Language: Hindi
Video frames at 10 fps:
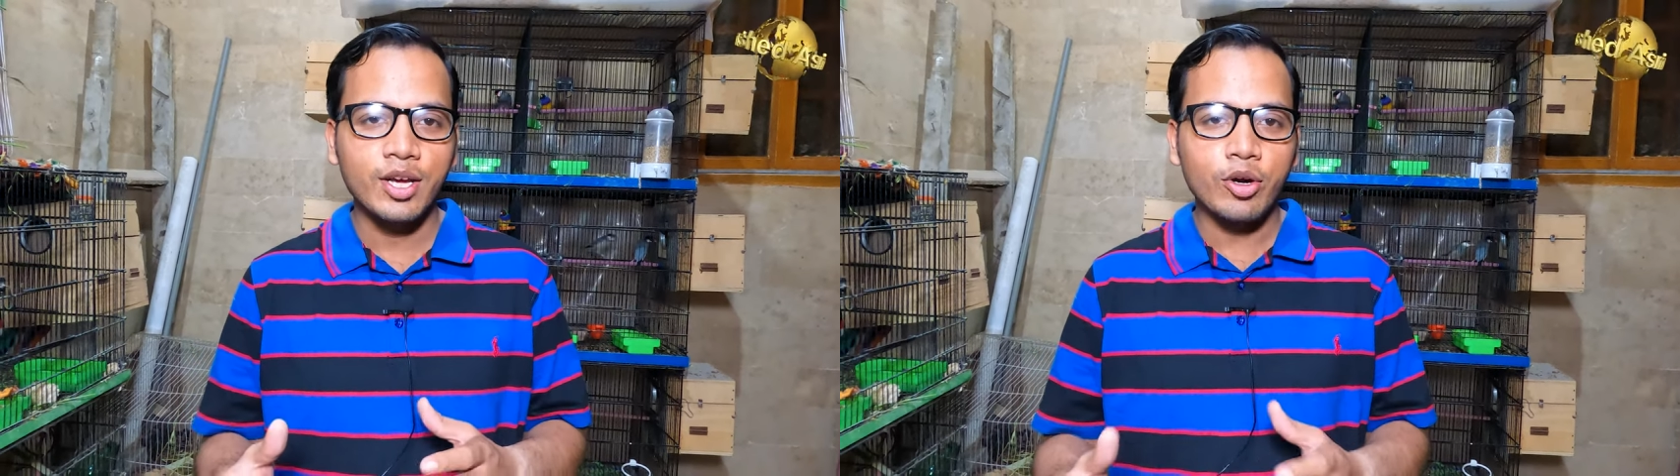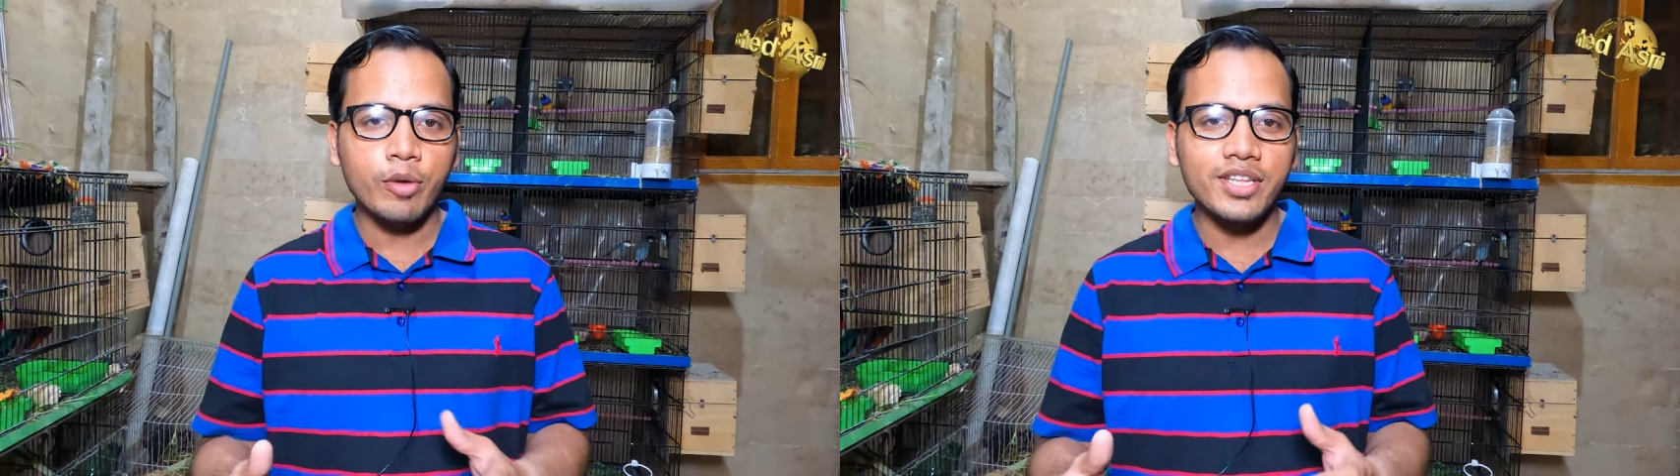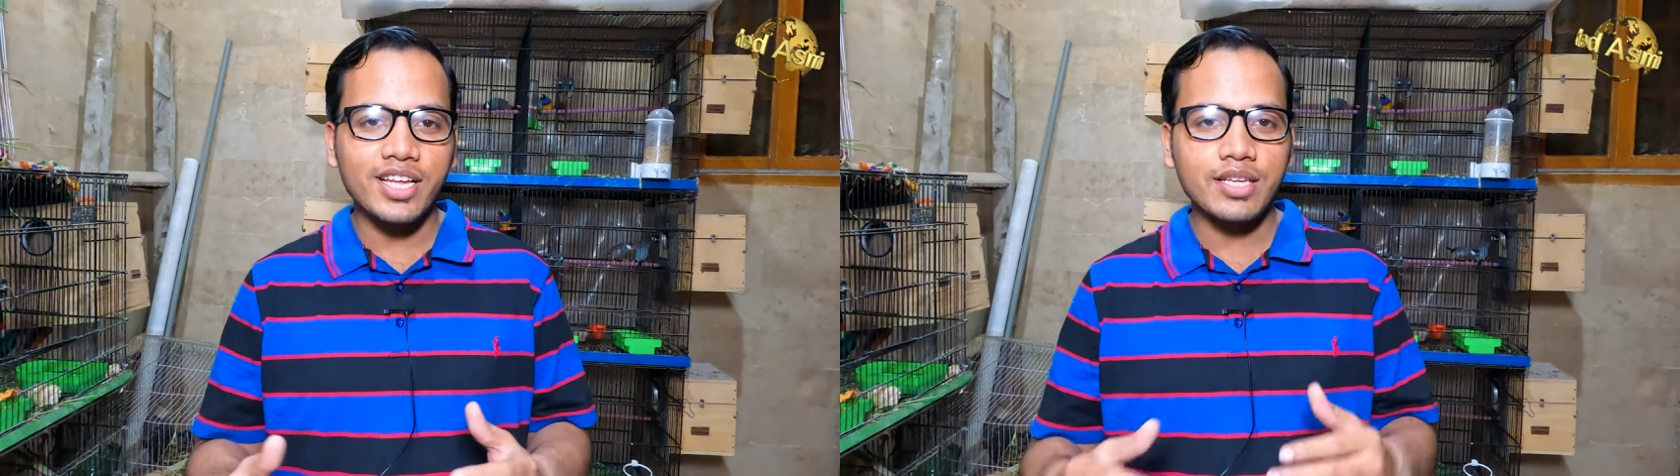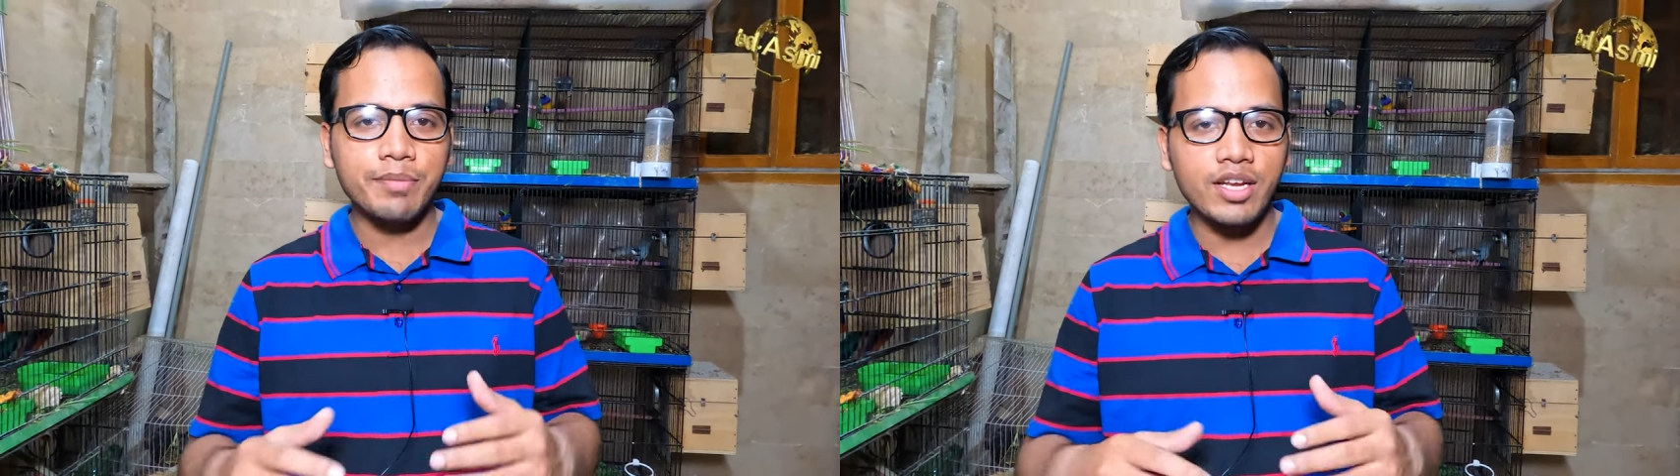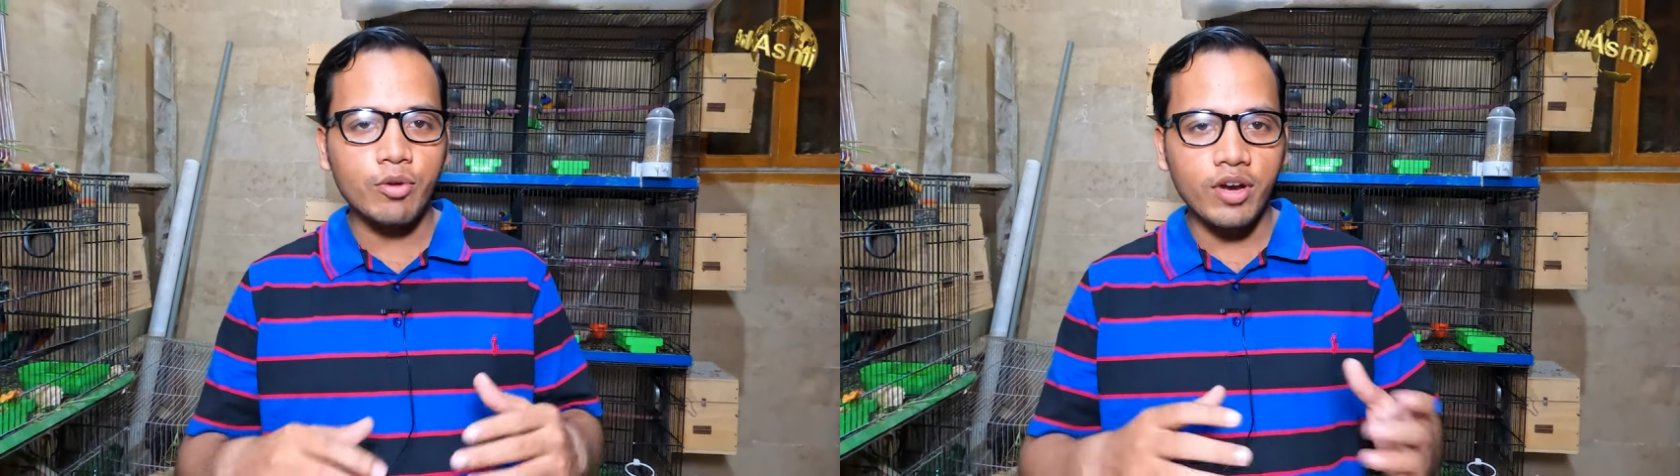कोई बताते हैं
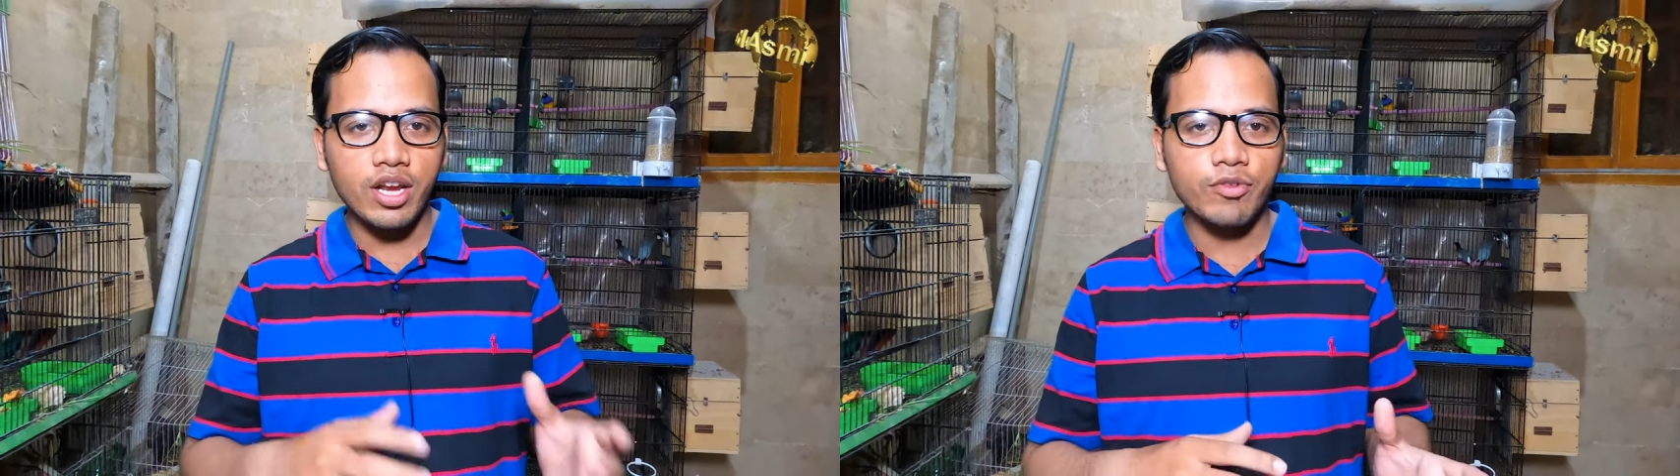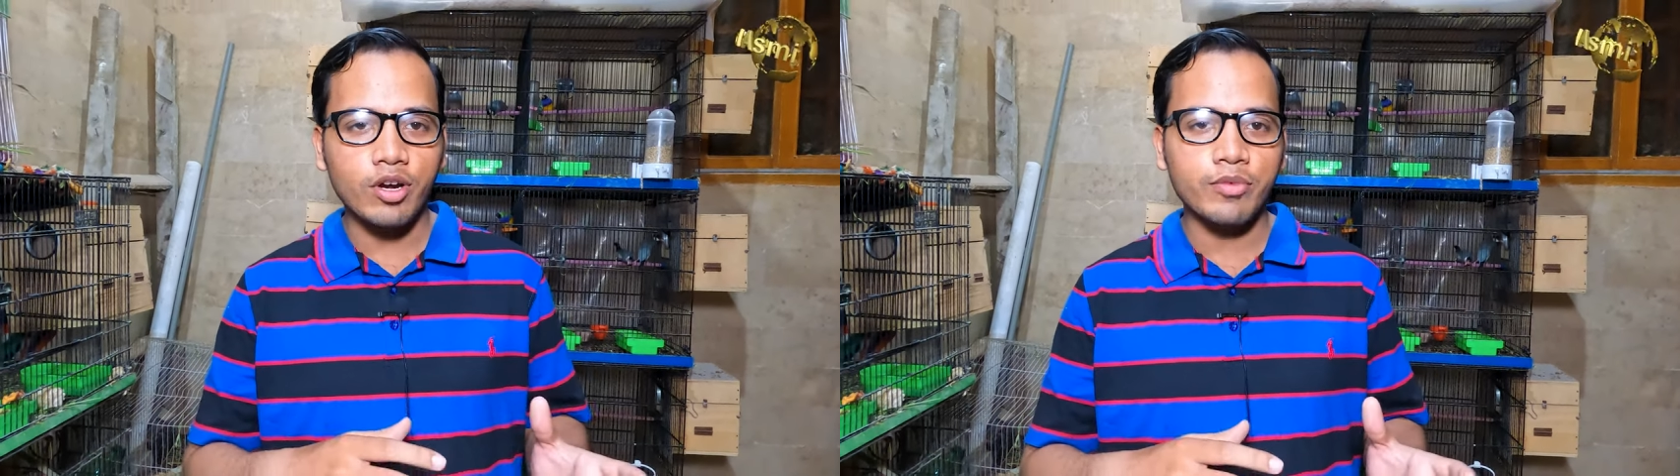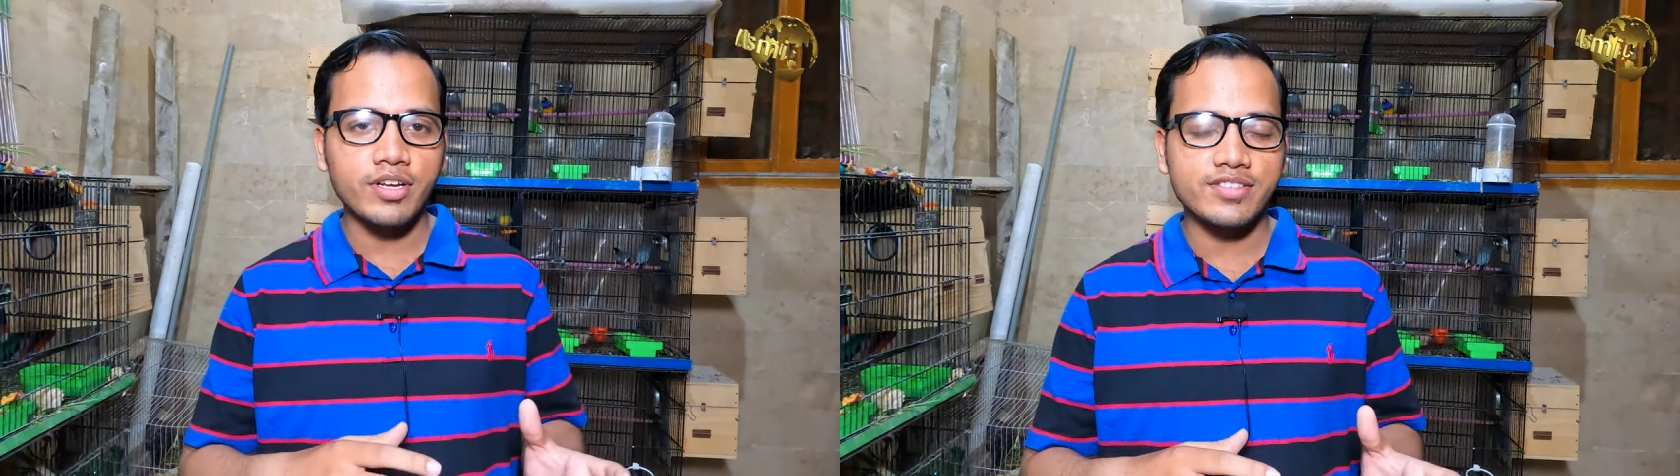मैंने वो वाला फार्मूला